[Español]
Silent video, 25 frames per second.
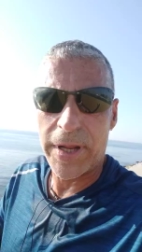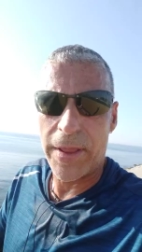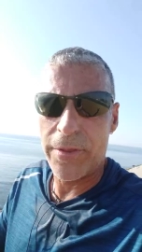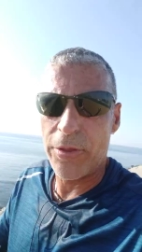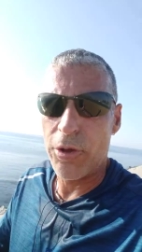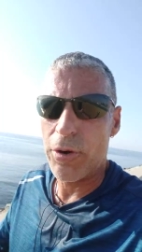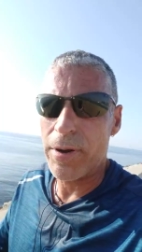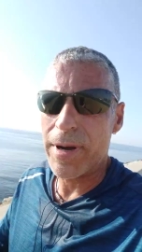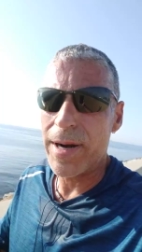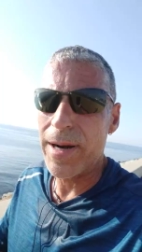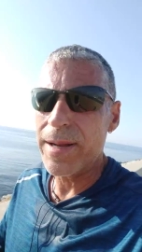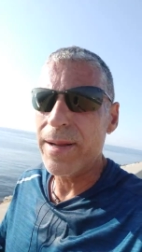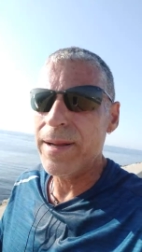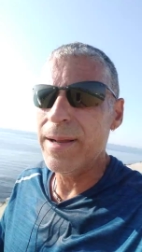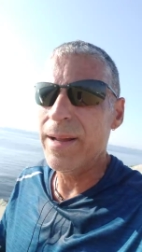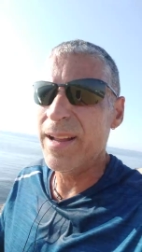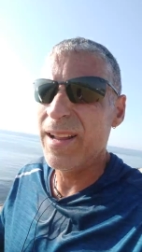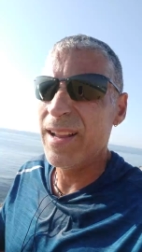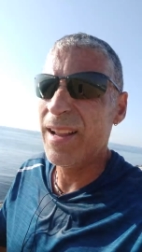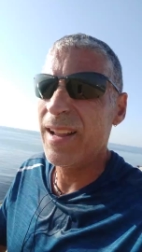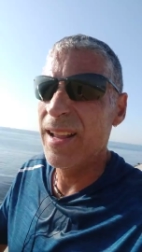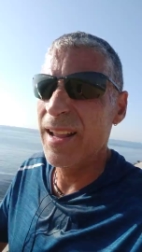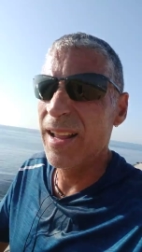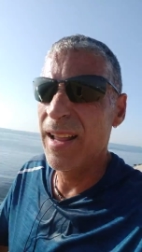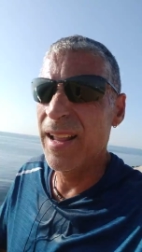Andorra
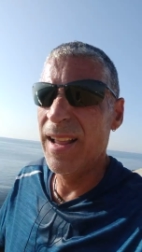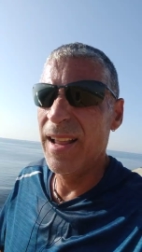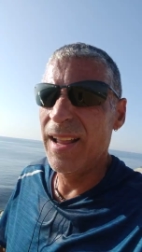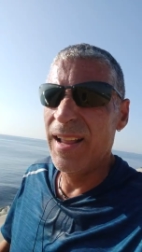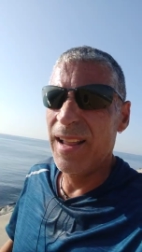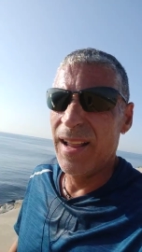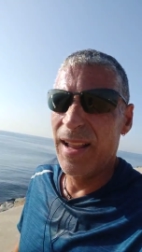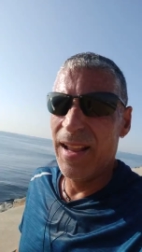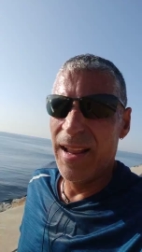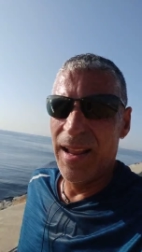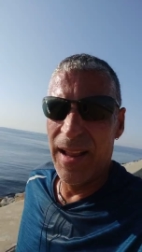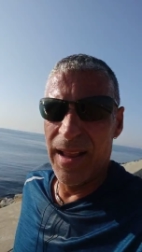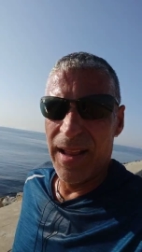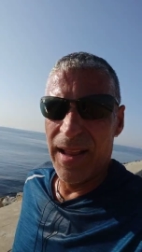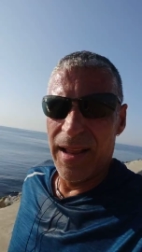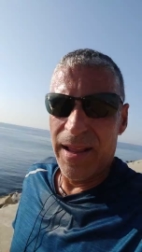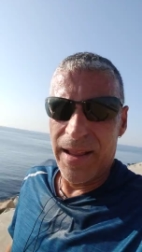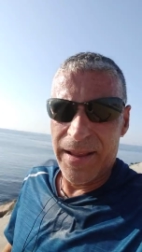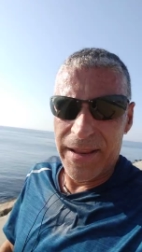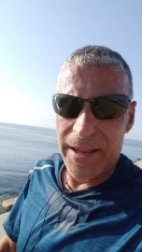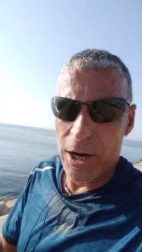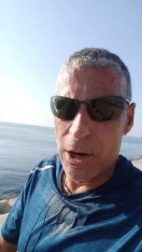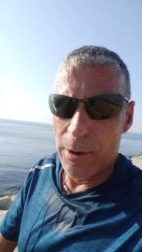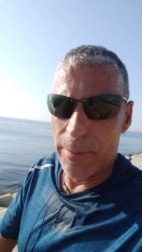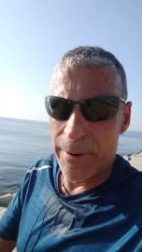
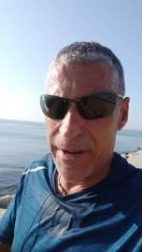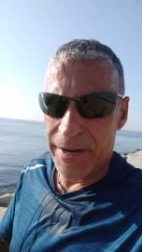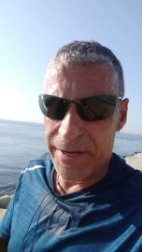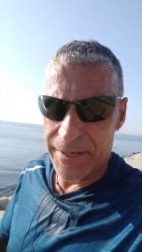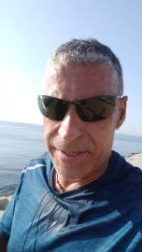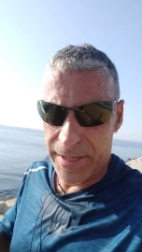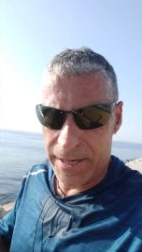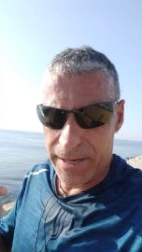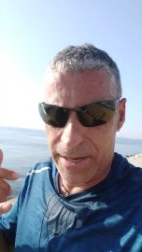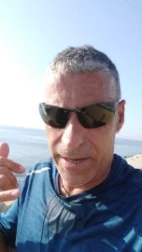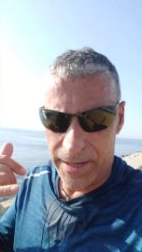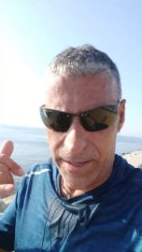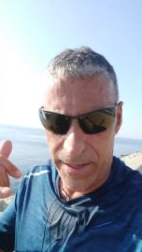y ya lo veréis.